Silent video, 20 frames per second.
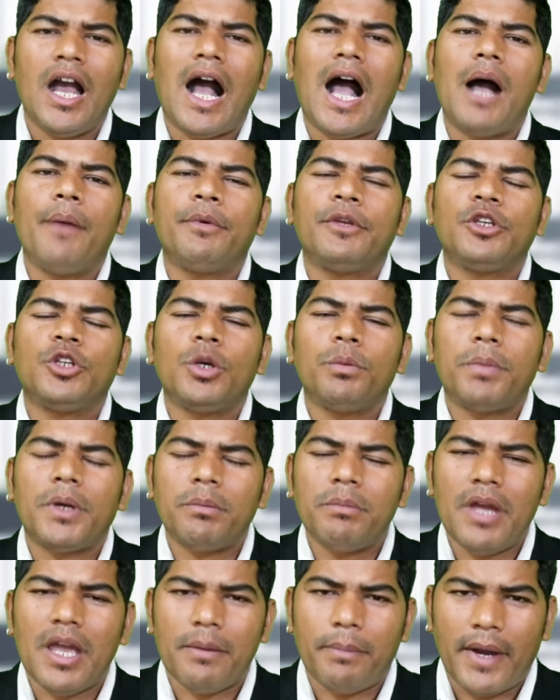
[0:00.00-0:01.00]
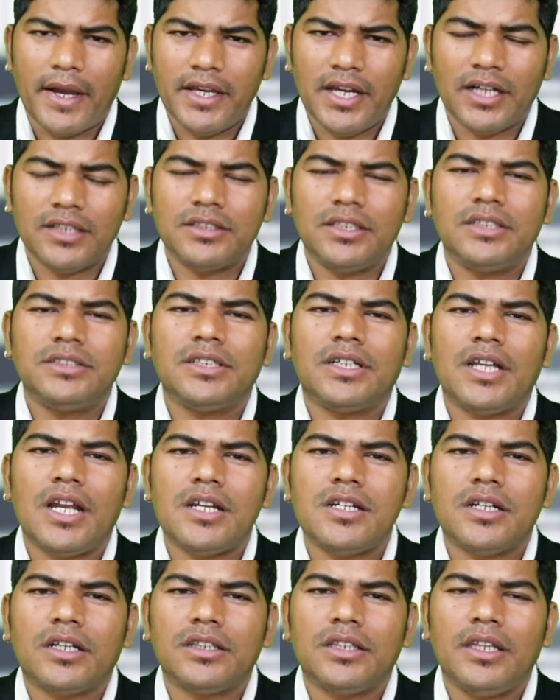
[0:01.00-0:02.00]
आप इनके ऊपर में एफ दर्ज
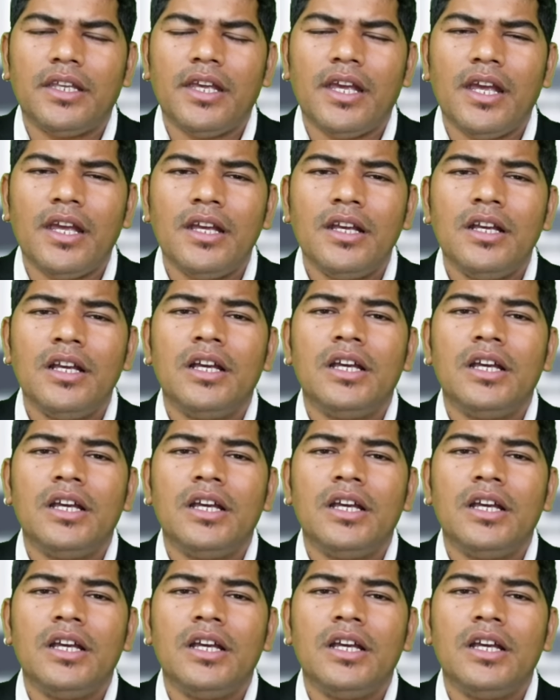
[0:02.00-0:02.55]
करा सकती हैं